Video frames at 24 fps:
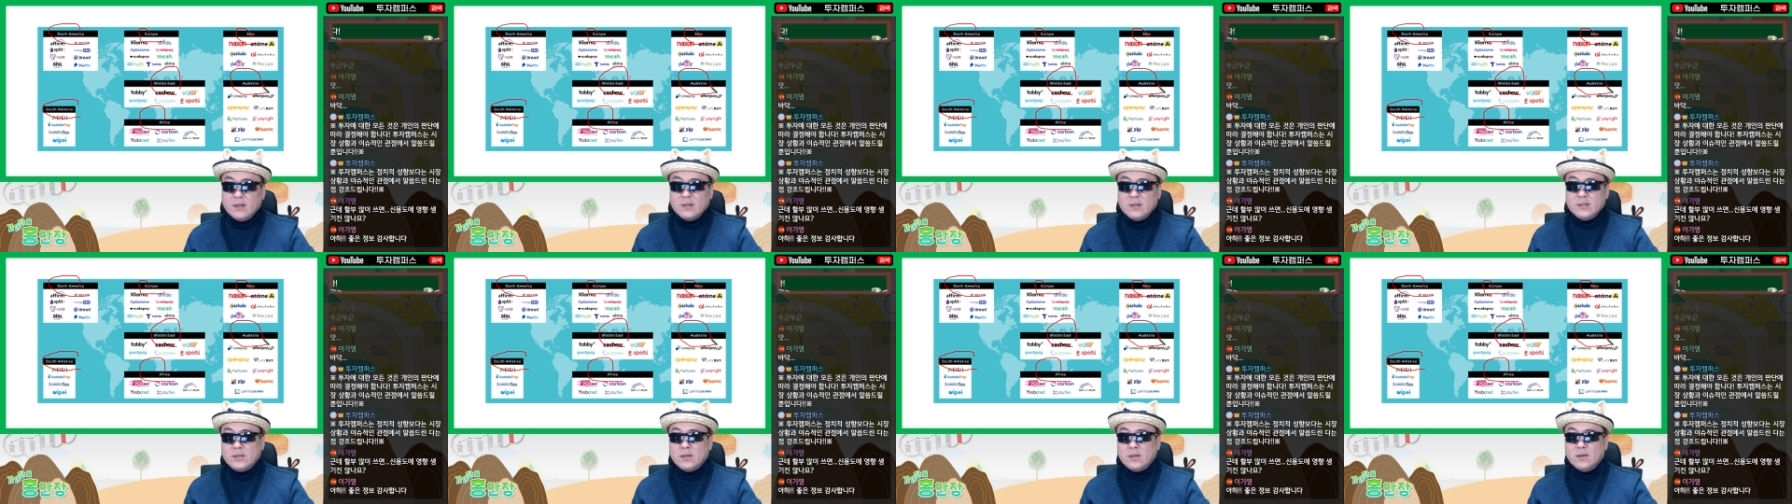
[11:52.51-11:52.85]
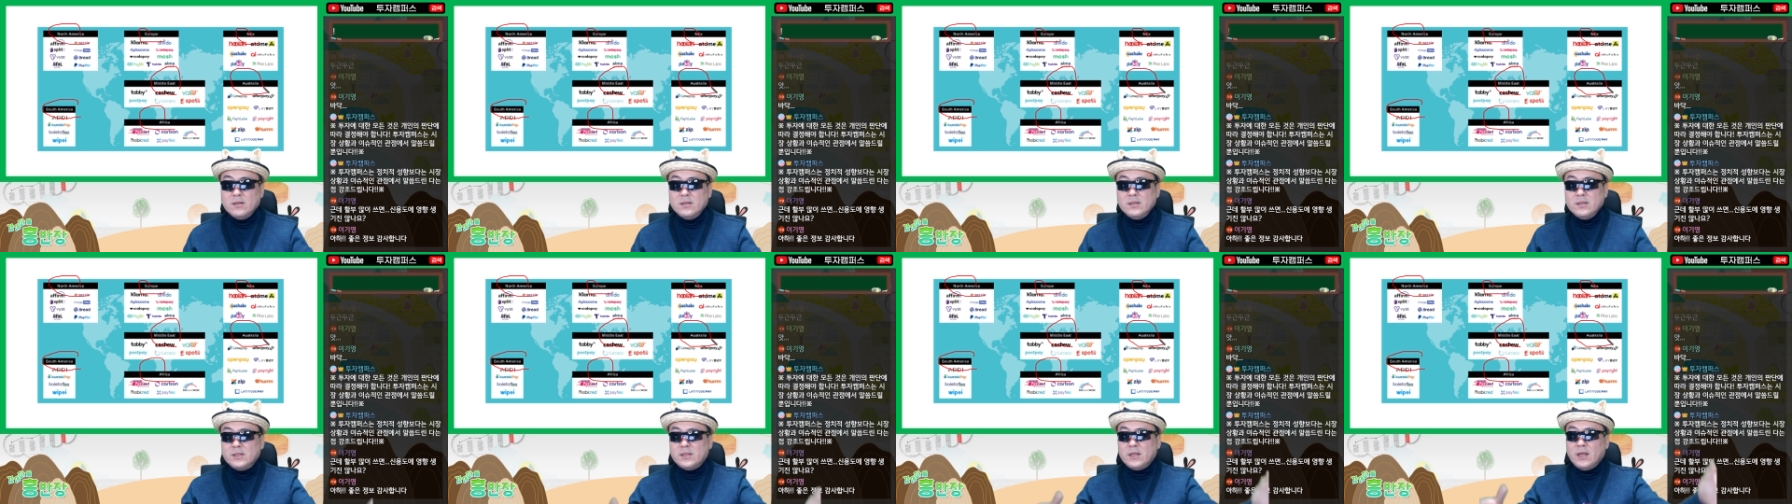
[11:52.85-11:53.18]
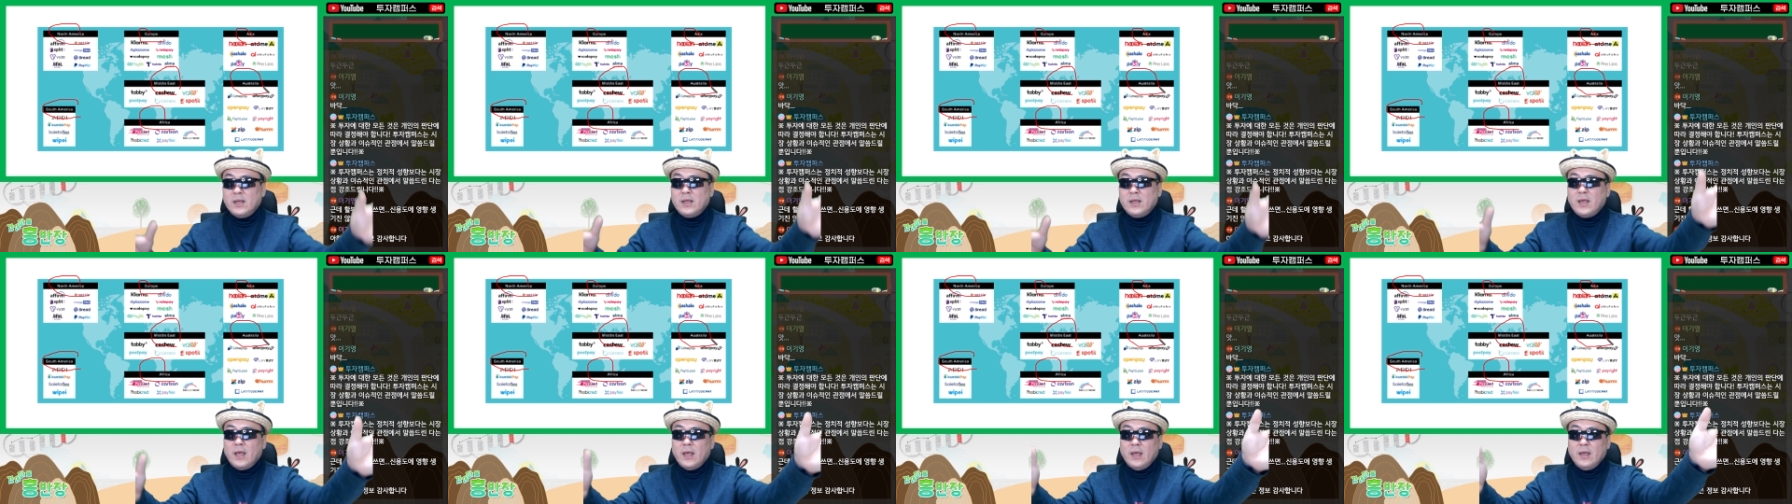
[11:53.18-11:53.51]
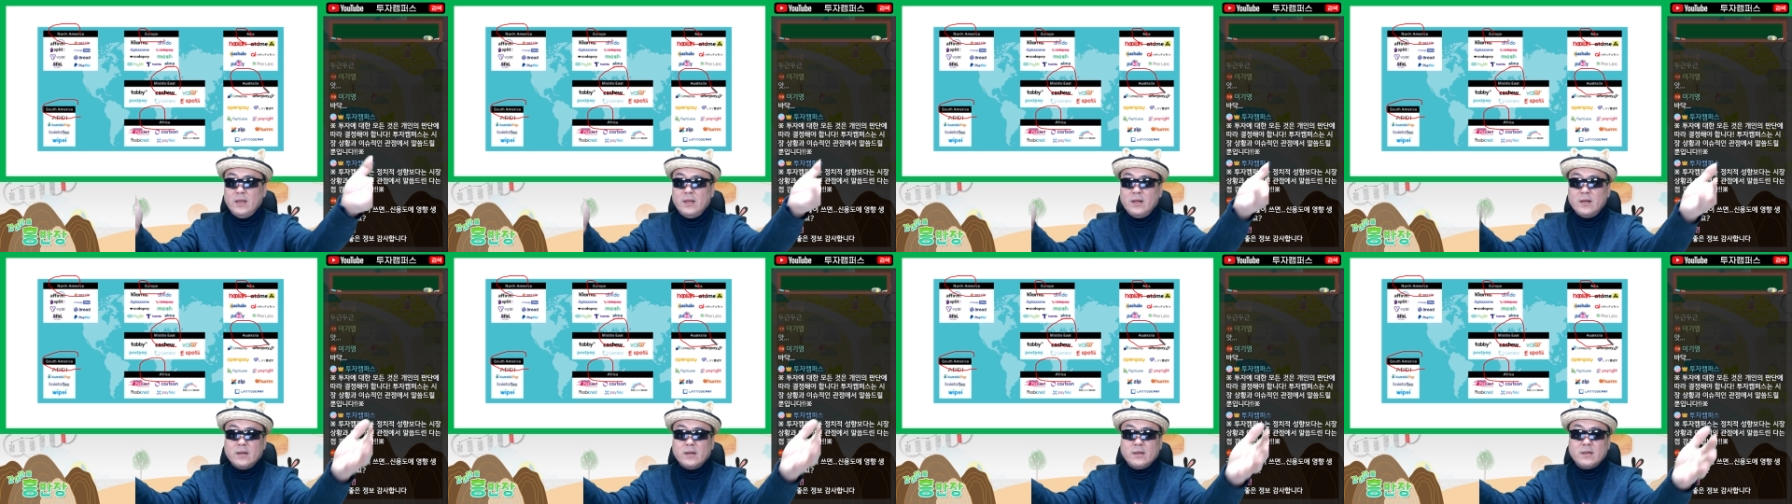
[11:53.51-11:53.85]
전 세계에
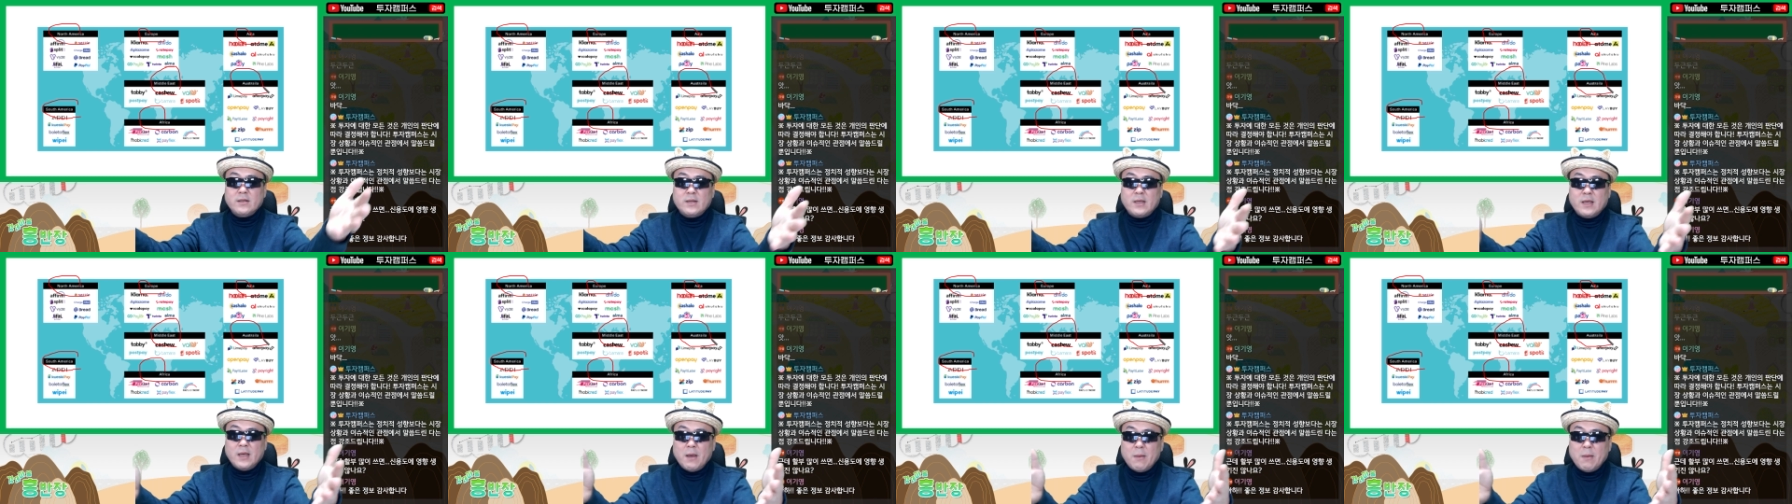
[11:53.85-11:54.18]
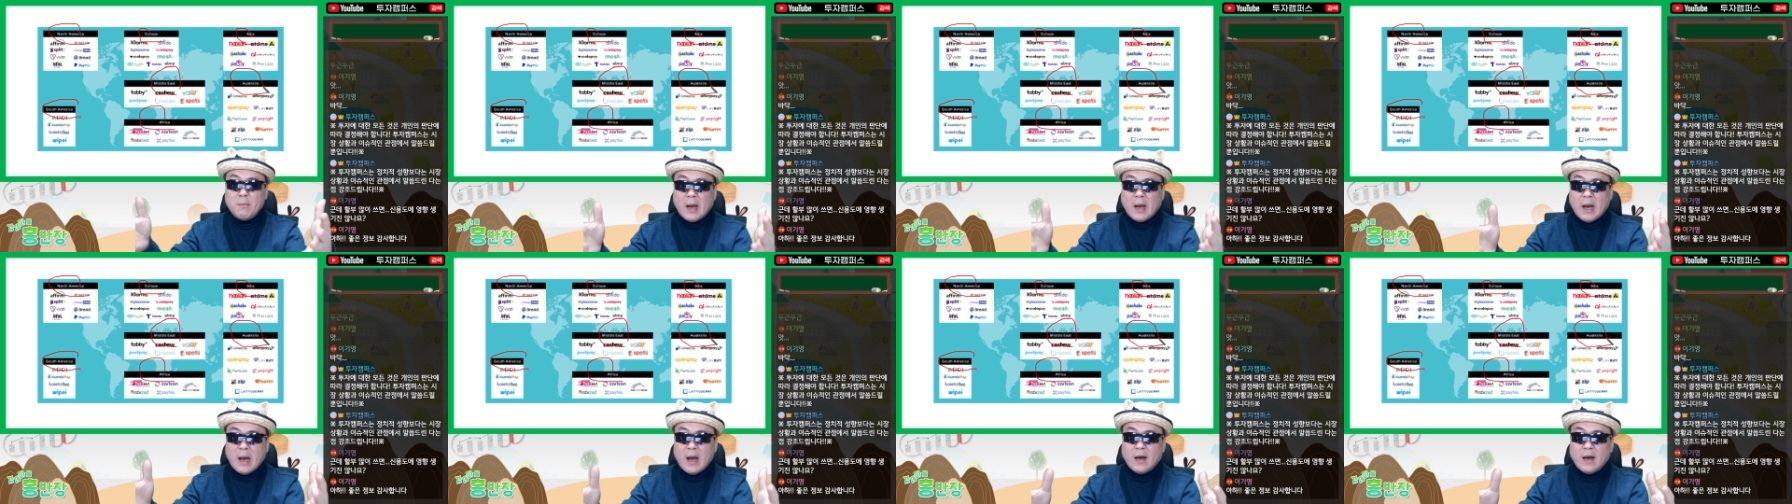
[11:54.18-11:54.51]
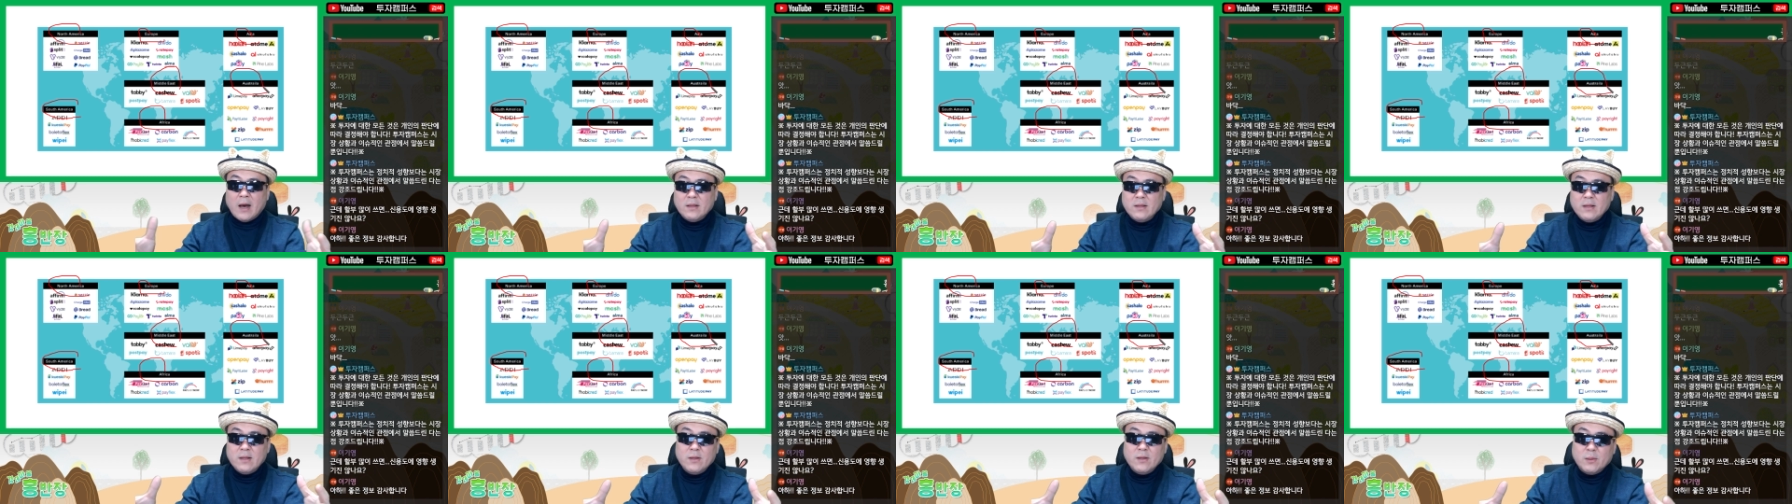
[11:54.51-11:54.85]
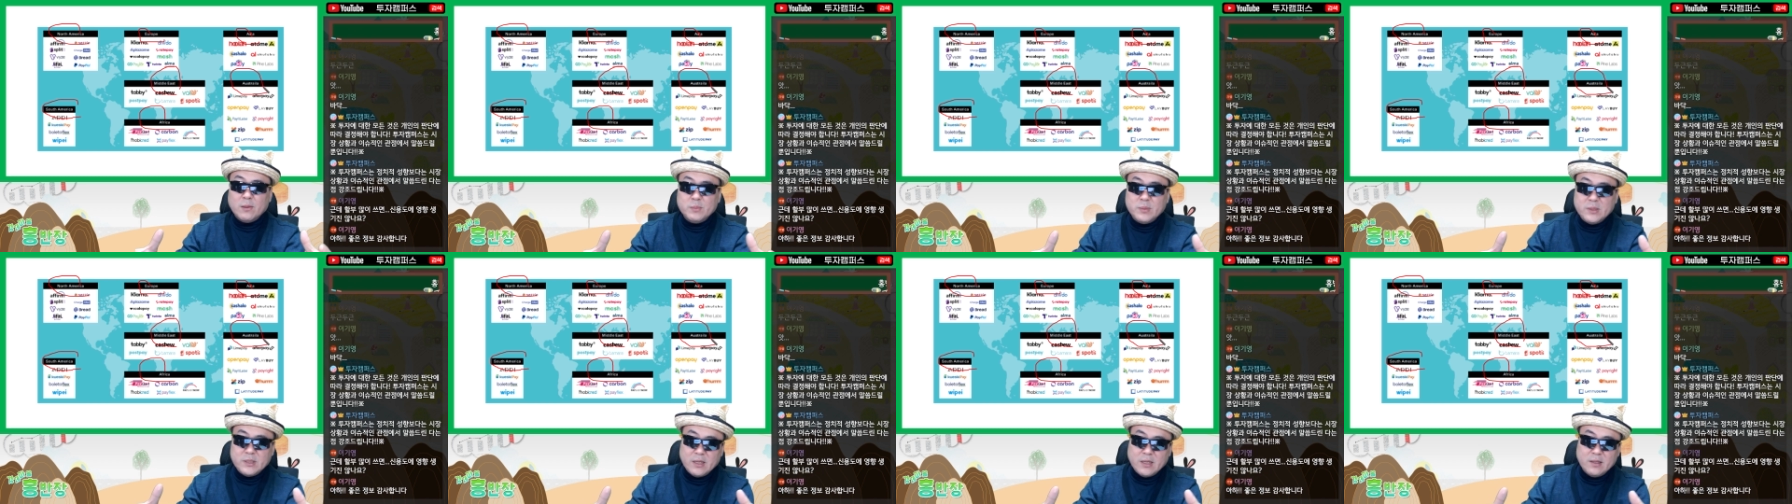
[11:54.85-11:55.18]
이렇게 많은
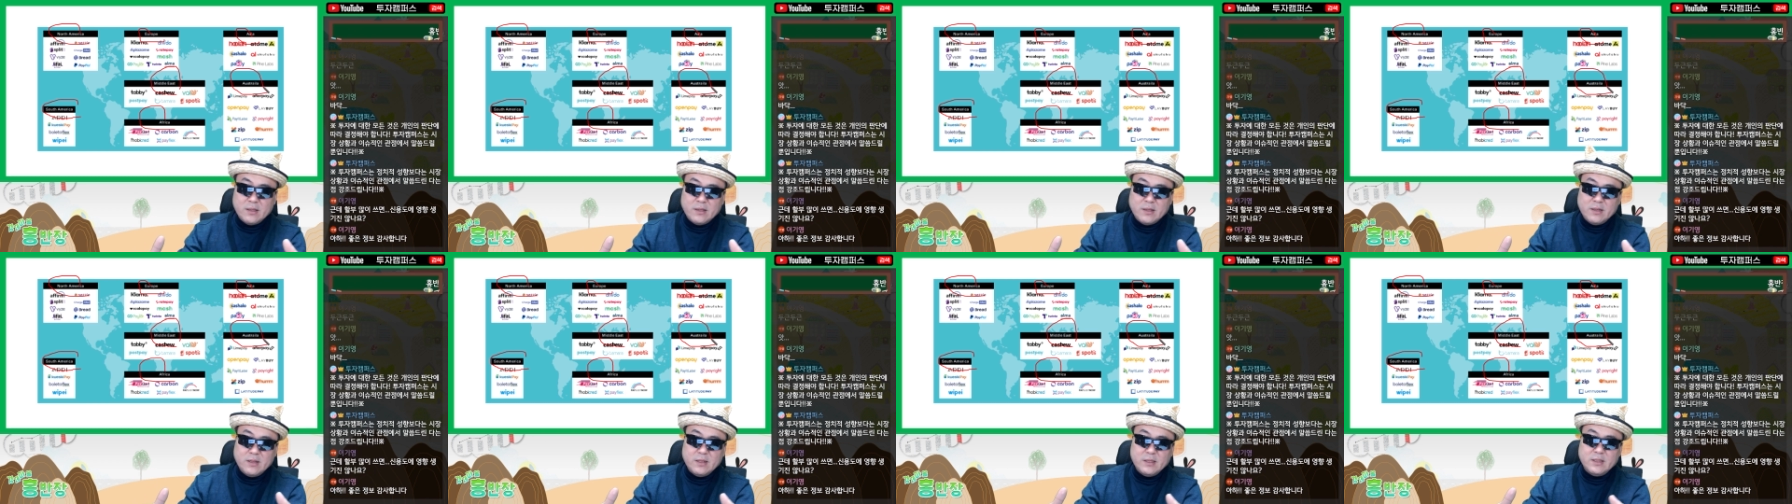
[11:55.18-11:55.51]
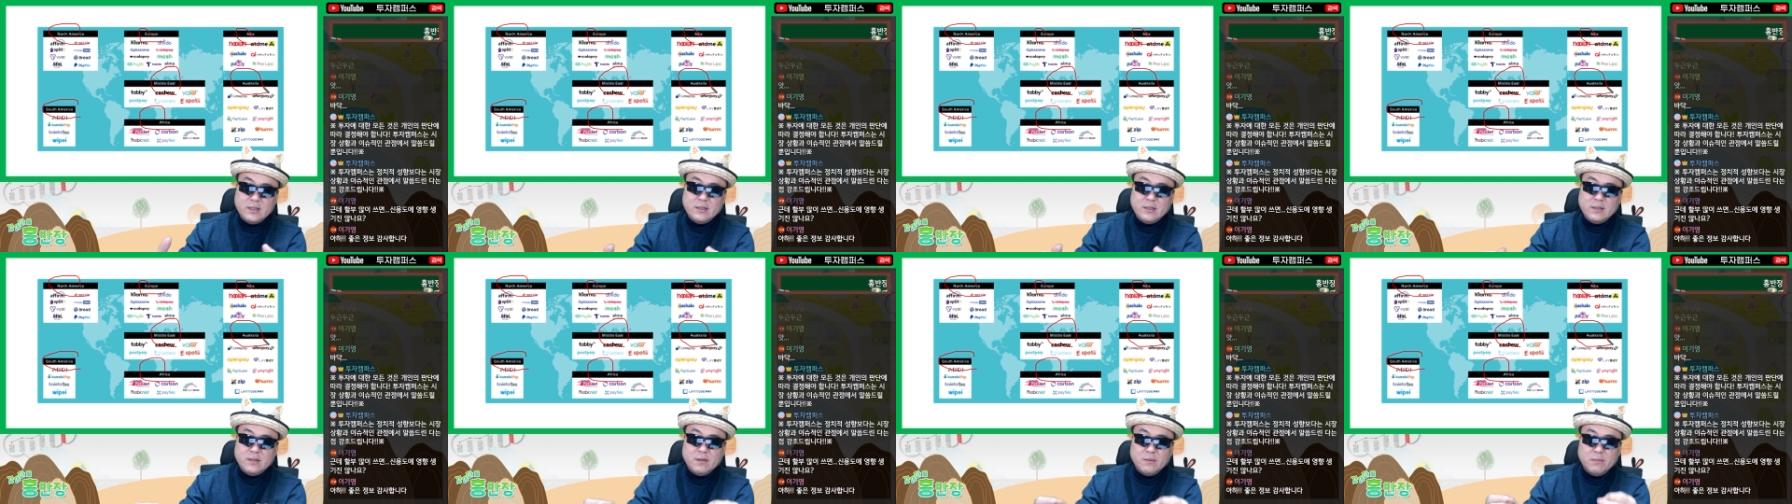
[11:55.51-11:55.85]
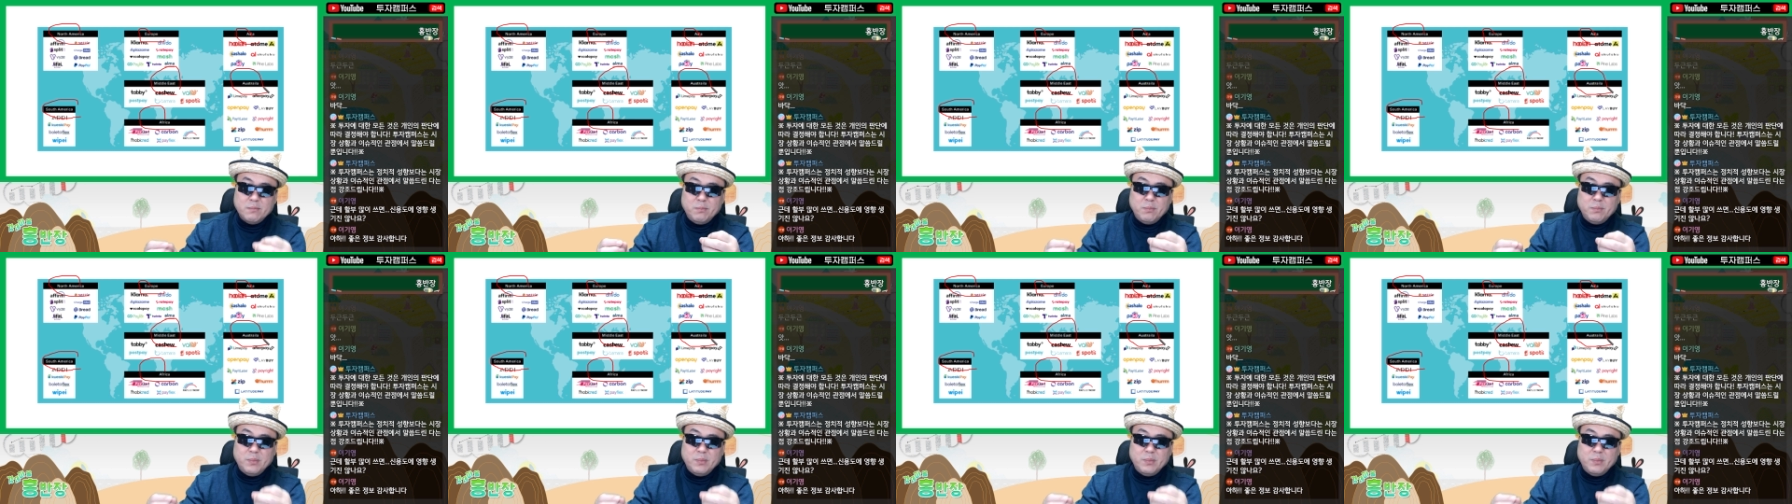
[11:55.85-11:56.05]
업체들이 지금